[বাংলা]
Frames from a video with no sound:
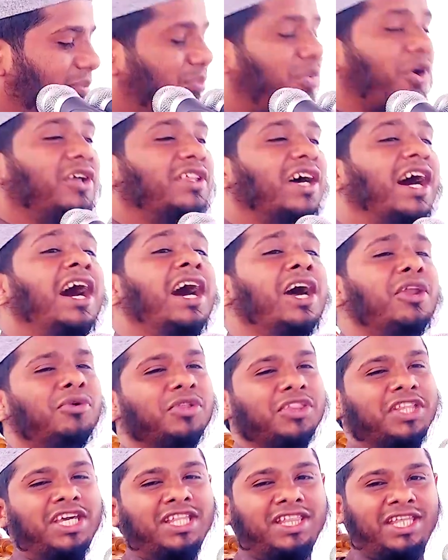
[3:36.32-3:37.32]
প্রধান
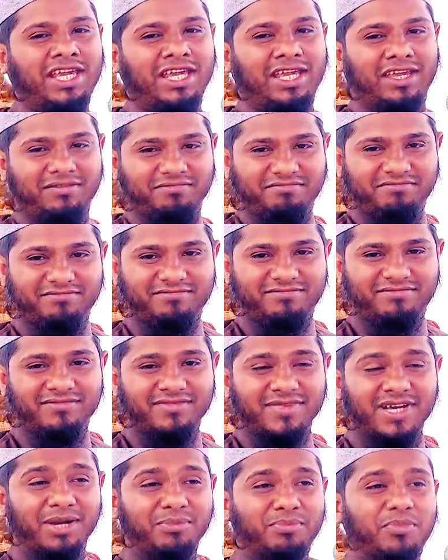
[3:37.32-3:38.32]
অতিথি
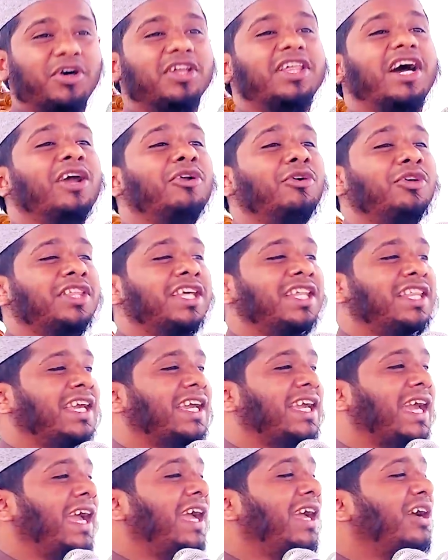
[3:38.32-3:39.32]
প্রধান
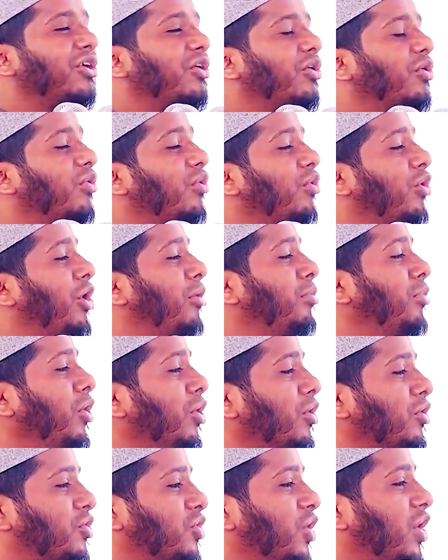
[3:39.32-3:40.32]
অতিথিকে
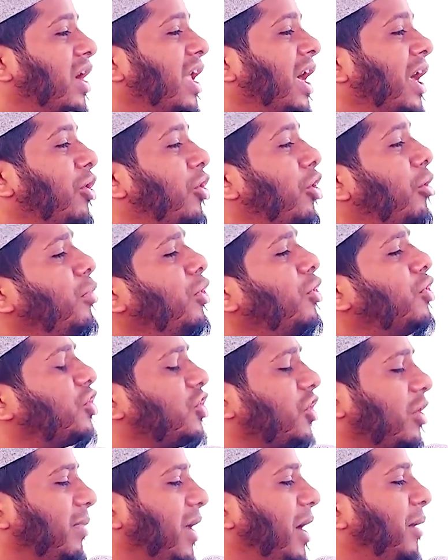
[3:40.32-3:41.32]
অমুক দলের অমুক
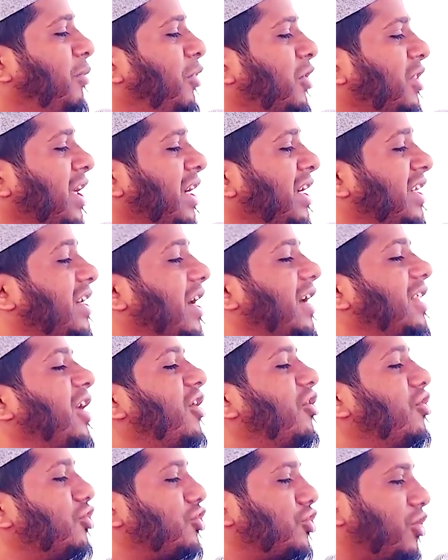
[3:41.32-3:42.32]
সভাপতি
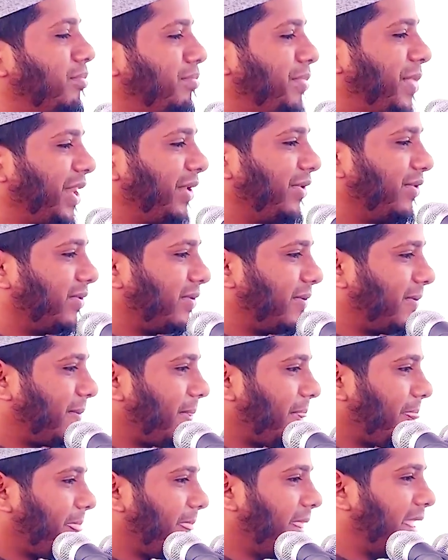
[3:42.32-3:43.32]
সাধারণ সম্পাদক
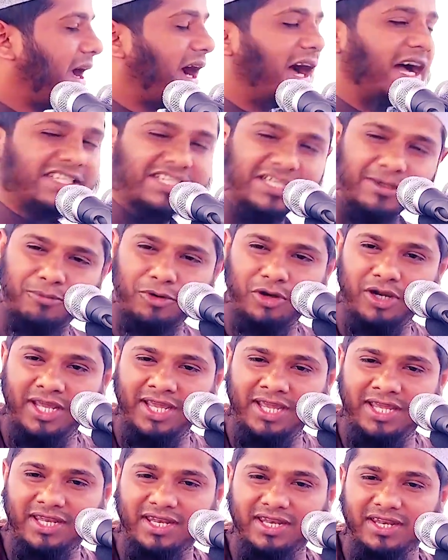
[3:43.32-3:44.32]
আচ্ছা
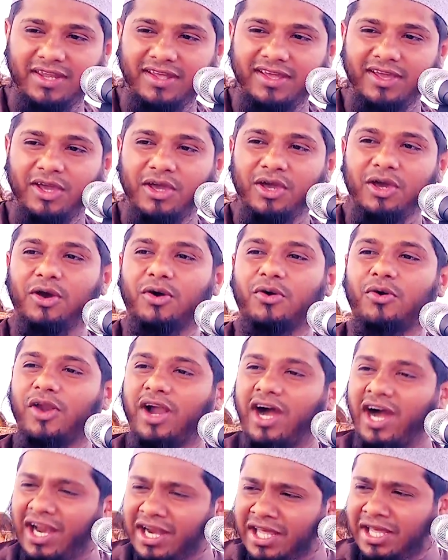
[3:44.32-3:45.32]
বলেন
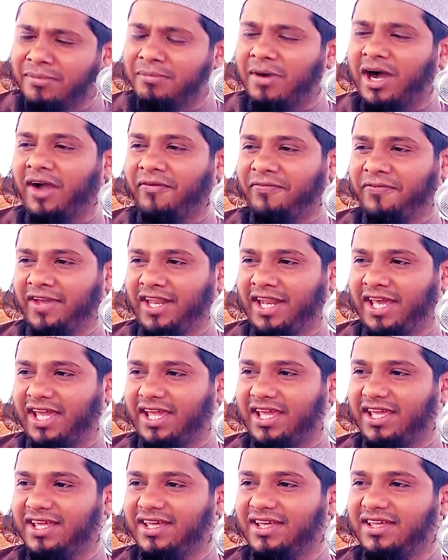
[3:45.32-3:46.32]
কোরআনের মাহফিলে
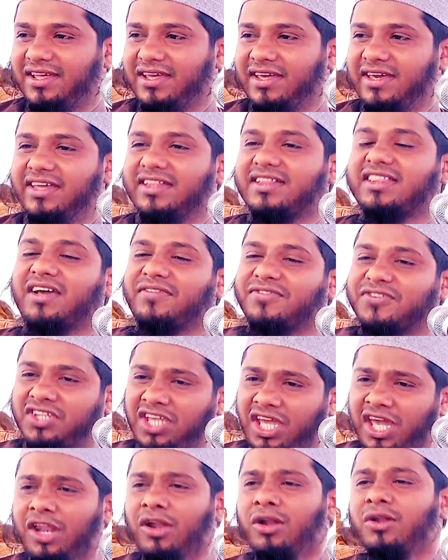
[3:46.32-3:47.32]

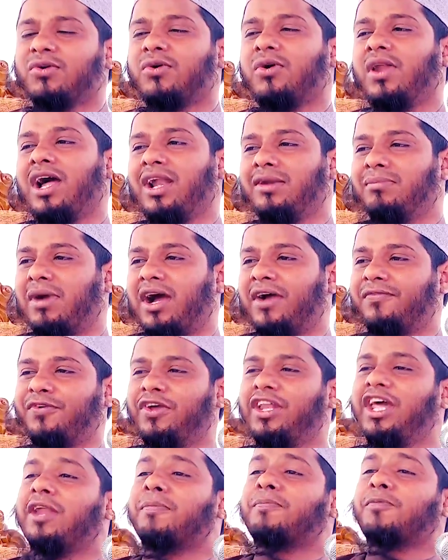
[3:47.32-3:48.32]
তাফসির কোরআন
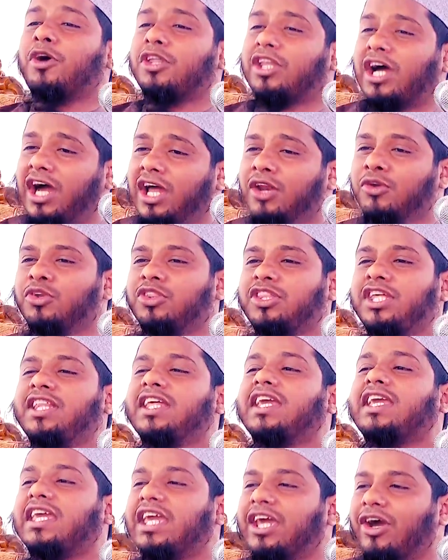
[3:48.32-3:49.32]
মাহফিলের প্রধান
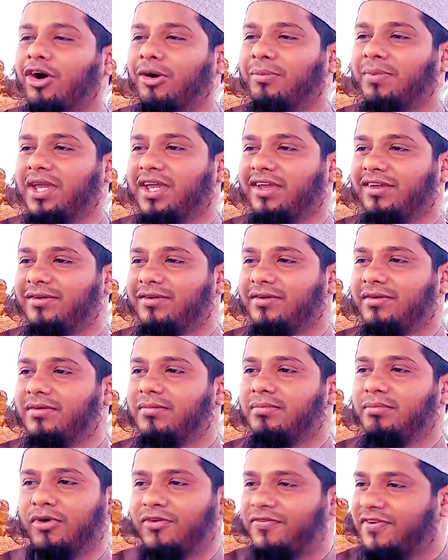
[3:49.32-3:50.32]
অতিথি কে হবে
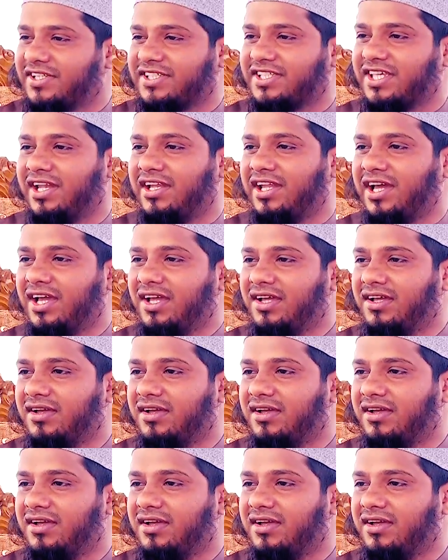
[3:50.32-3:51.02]
মুফাসির না